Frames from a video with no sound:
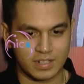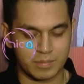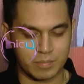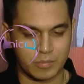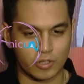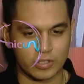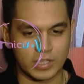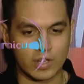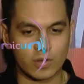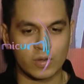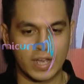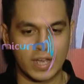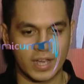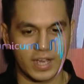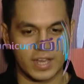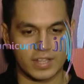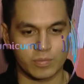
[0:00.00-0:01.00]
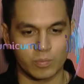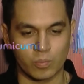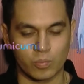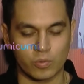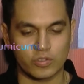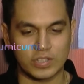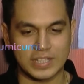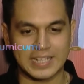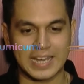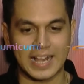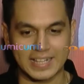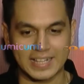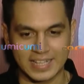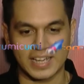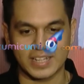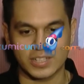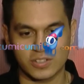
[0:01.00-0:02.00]
menurut aku kayak
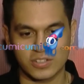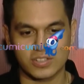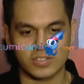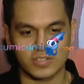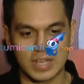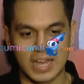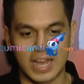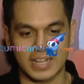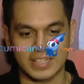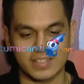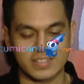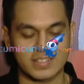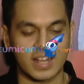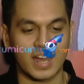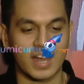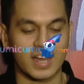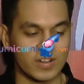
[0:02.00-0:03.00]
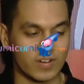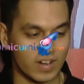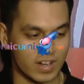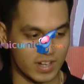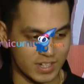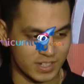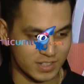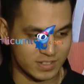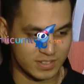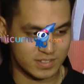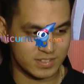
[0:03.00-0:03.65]
musikalnya itu hanya setengah doang